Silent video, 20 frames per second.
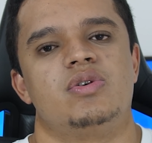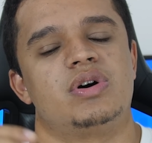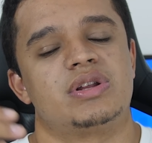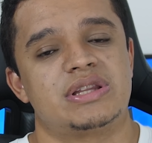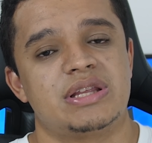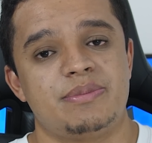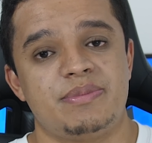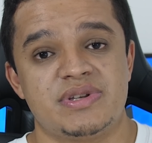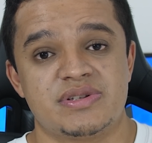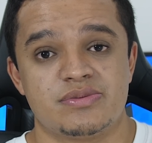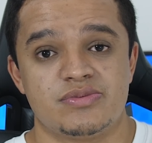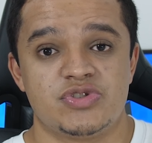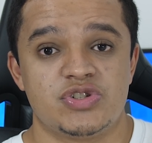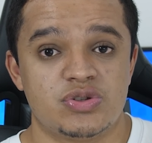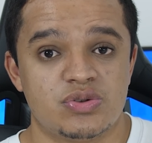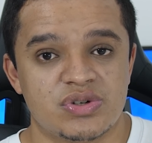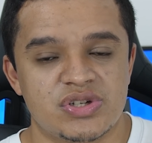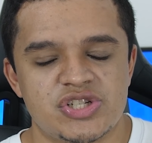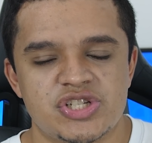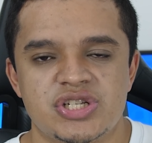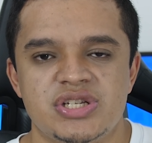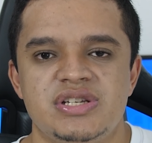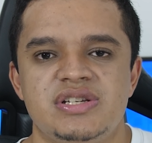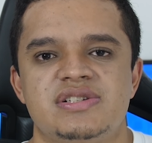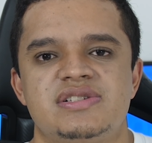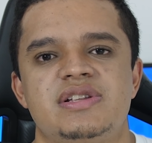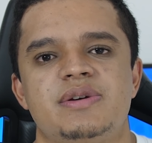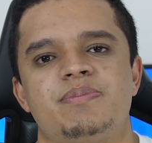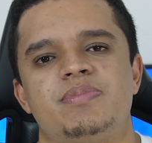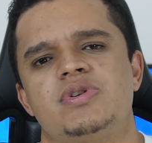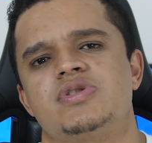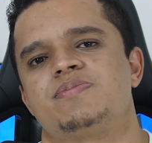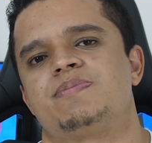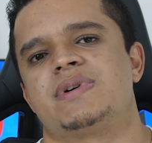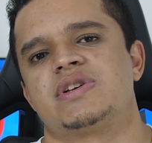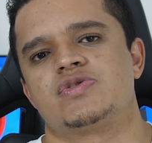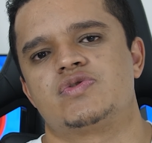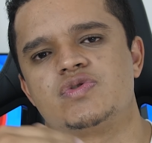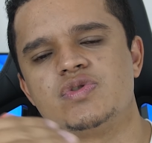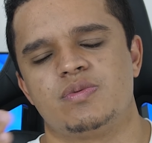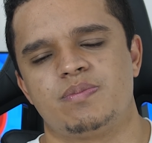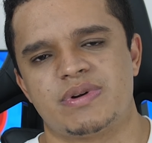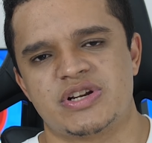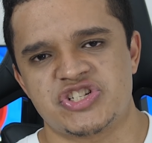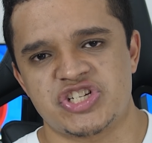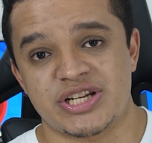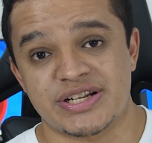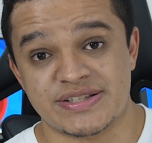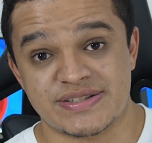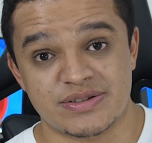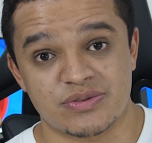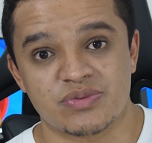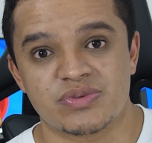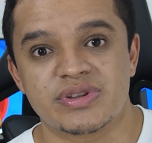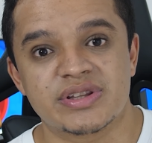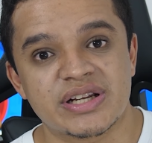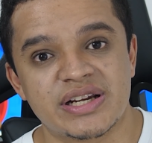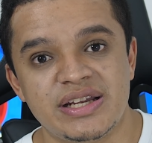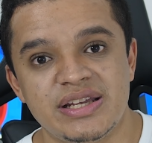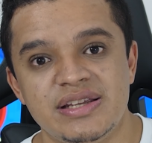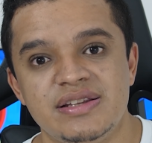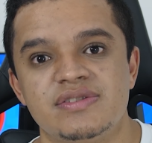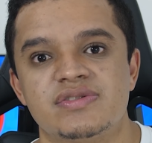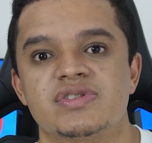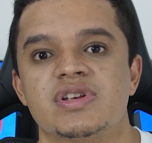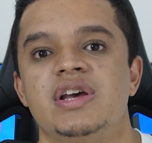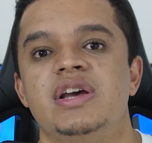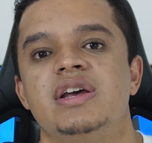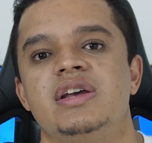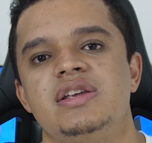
ou até mesmo de 2x, depois passou para a geração 3